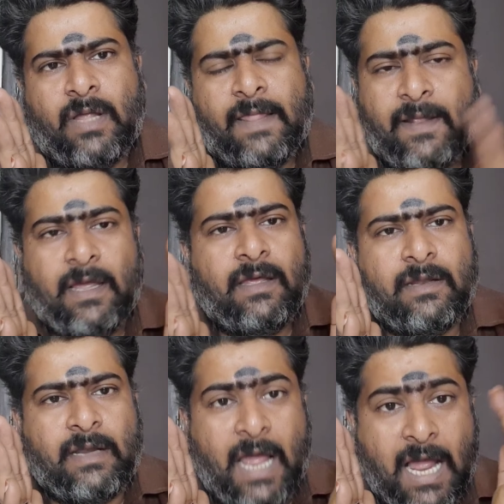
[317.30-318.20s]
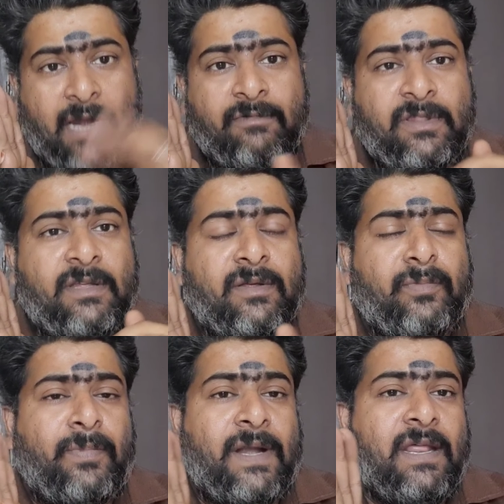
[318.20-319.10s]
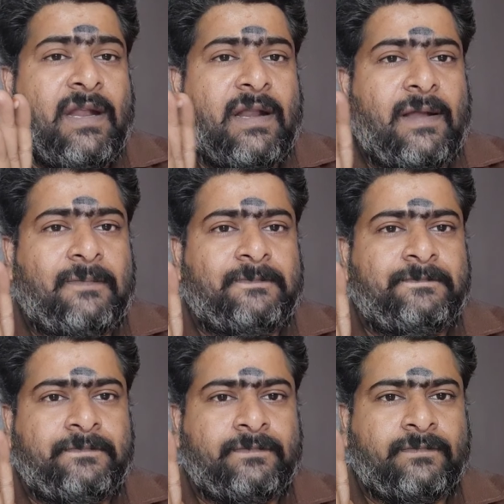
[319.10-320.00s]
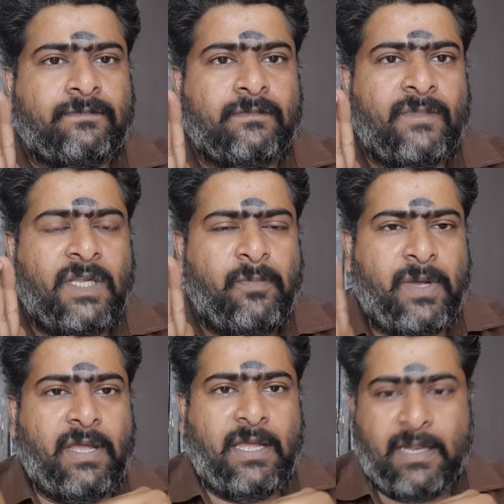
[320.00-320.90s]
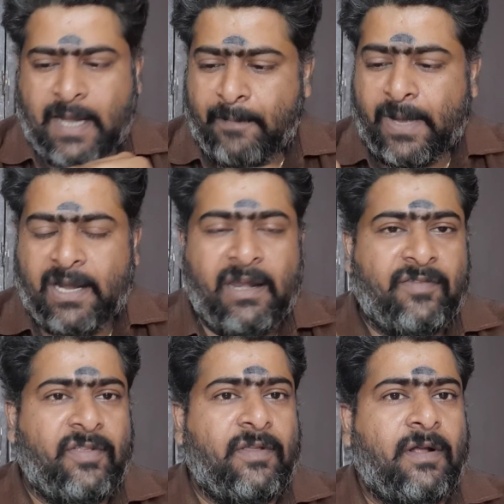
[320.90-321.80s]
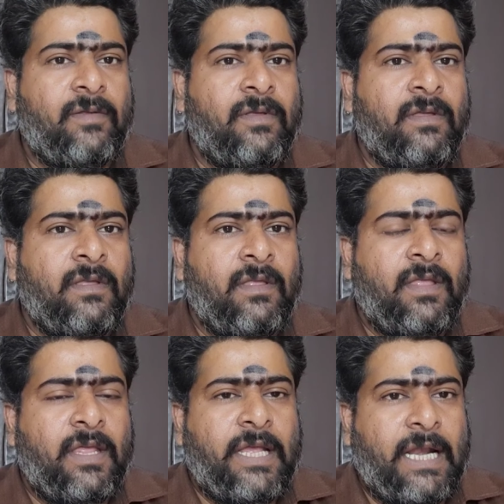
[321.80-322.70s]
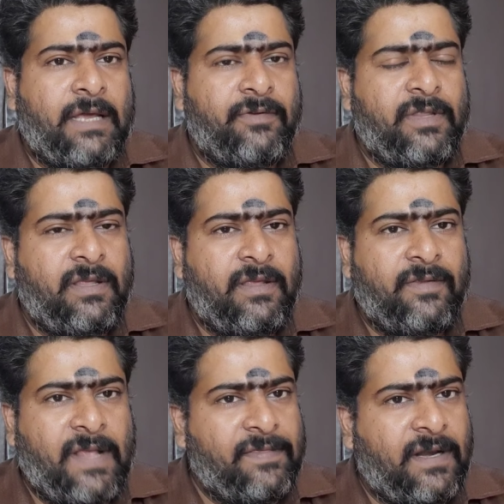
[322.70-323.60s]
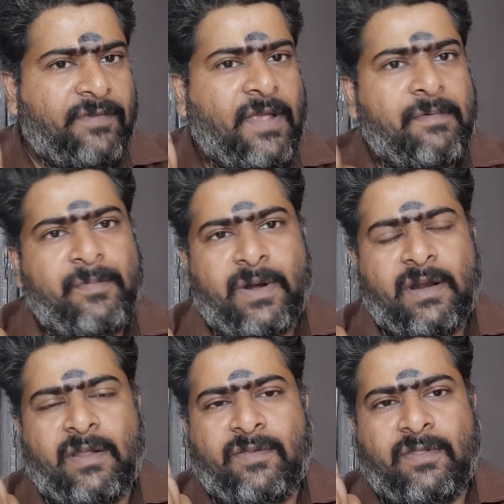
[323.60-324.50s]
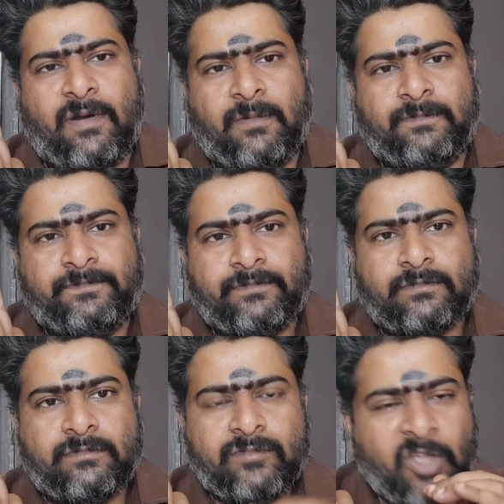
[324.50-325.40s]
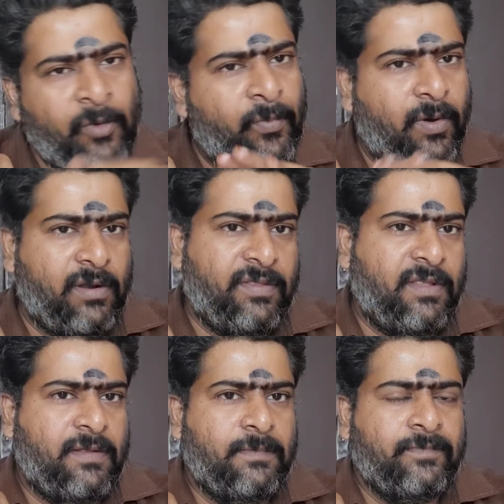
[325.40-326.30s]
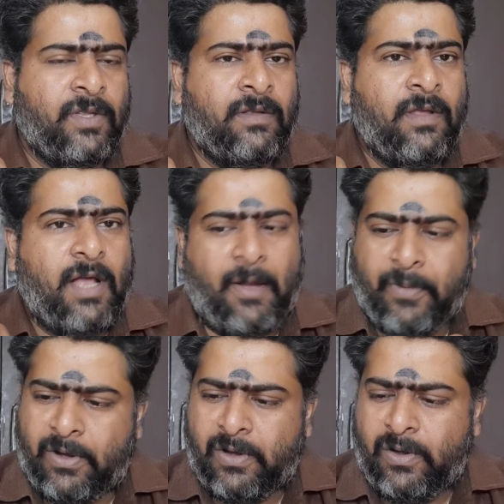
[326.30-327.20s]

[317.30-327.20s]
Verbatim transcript: அதை நான் வந்து பண்ணியிருக்கிறேன் இப்போ நான் பரணி நட்சத்திரம் எனக்கு வந்து சந்திரன் சாபம் பெற்ற நட்சத்திரம் பிறந்தது அப்போ